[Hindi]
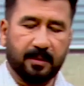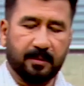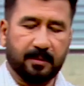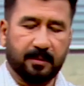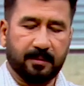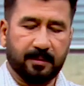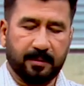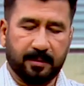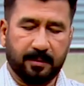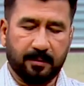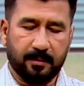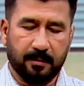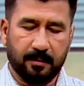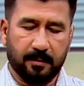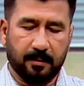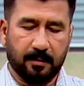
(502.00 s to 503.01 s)
कर देते हैं
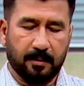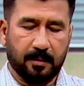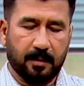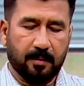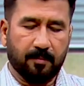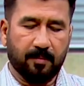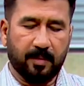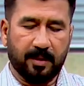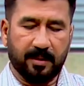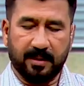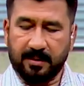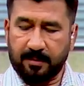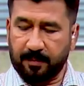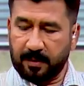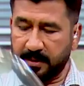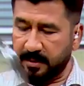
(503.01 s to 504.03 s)
बी
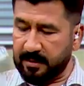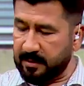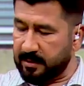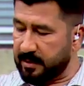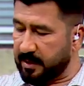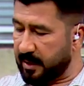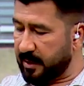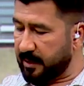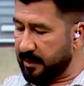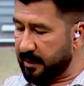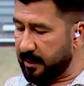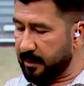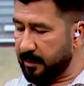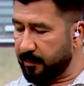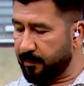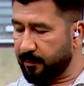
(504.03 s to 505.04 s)
रेसिपी असि चाहे थे
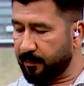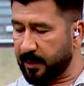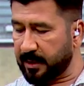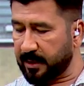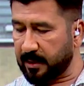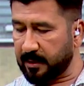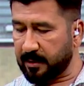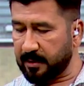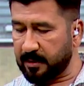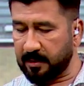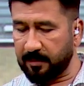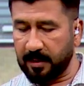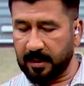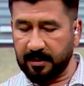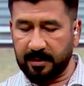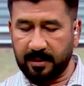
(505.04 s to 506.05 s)
पटाटन की
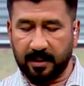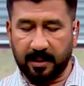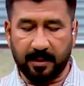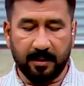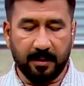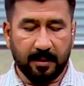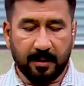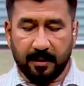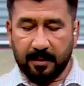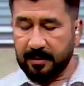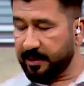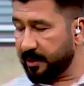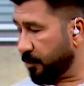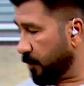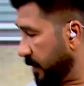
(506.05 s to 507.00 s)
भाजी है जो है